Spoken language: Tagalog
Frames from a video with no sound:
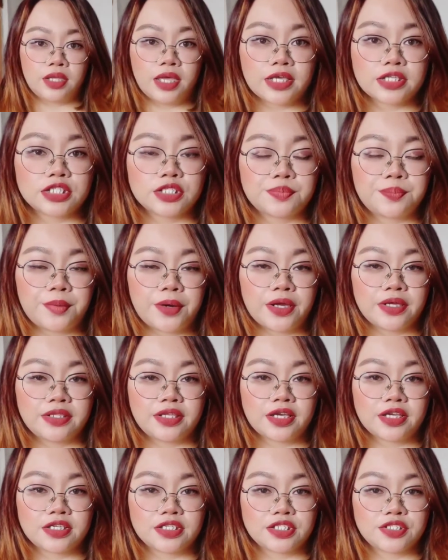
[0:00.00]
Next
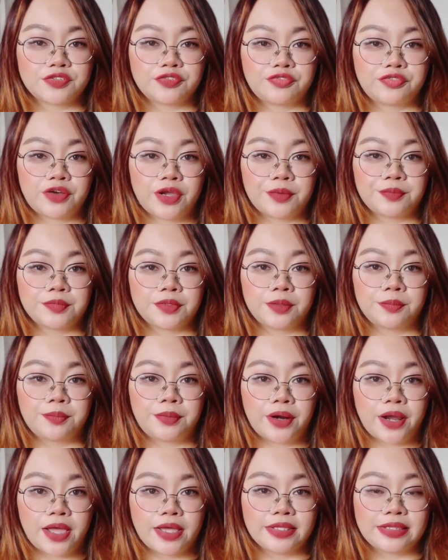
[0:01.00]
product is from the
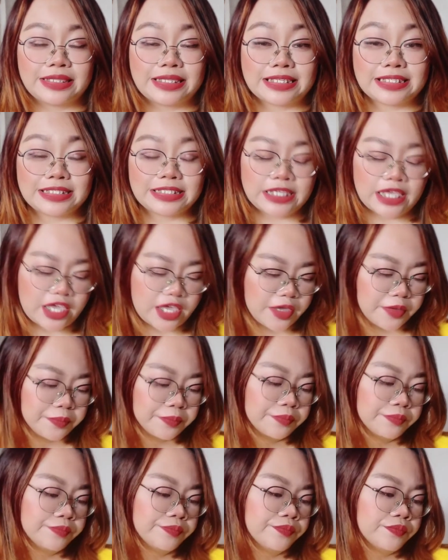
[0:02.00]
brand
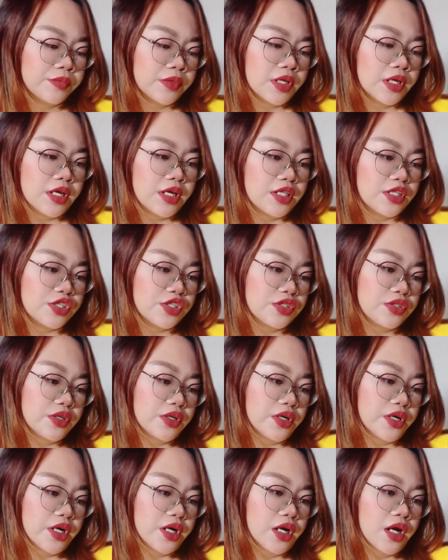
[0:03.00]
Same. It's
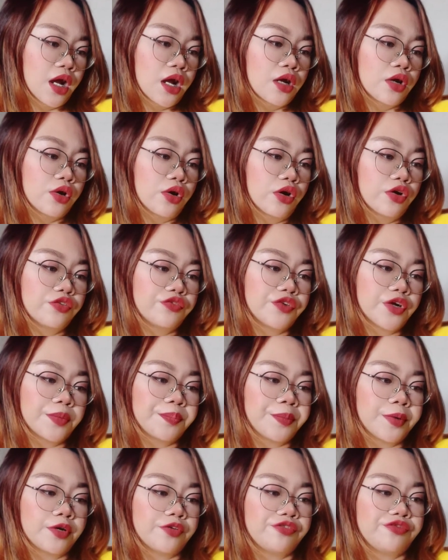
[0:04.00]
their Over
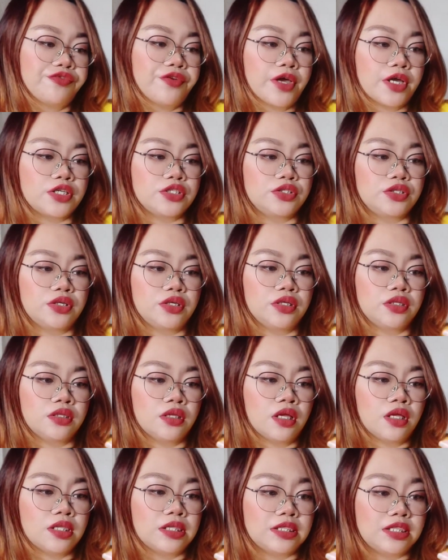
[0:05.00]
Perfection
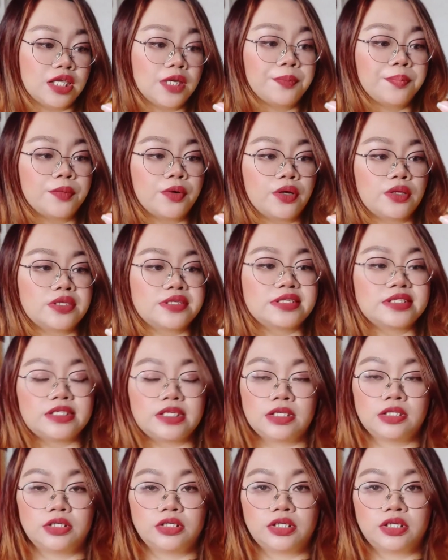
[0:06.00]
Deep
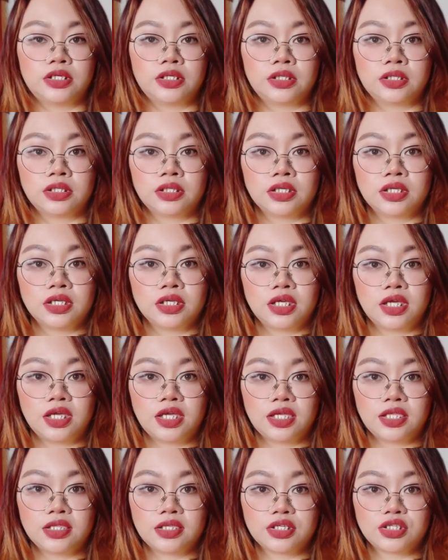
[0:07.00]
Concealer
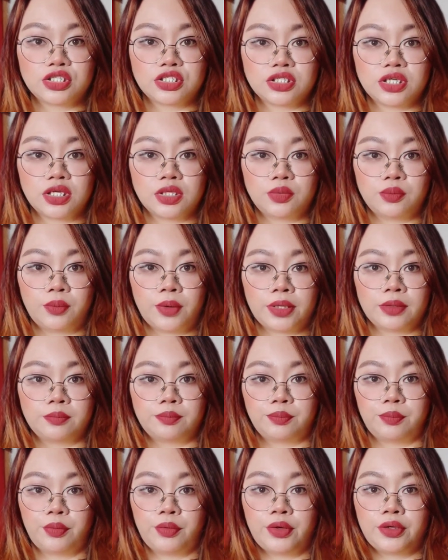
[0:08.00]
in the shade
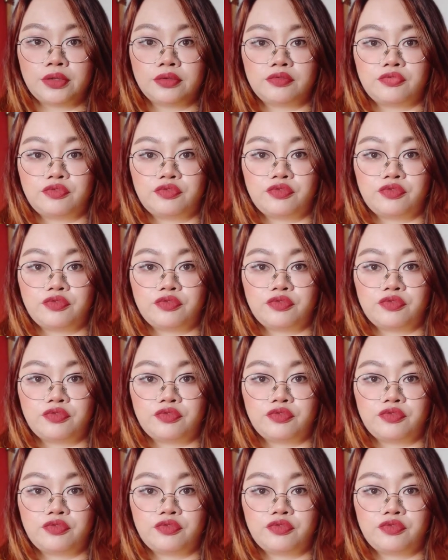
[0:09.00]
1.5.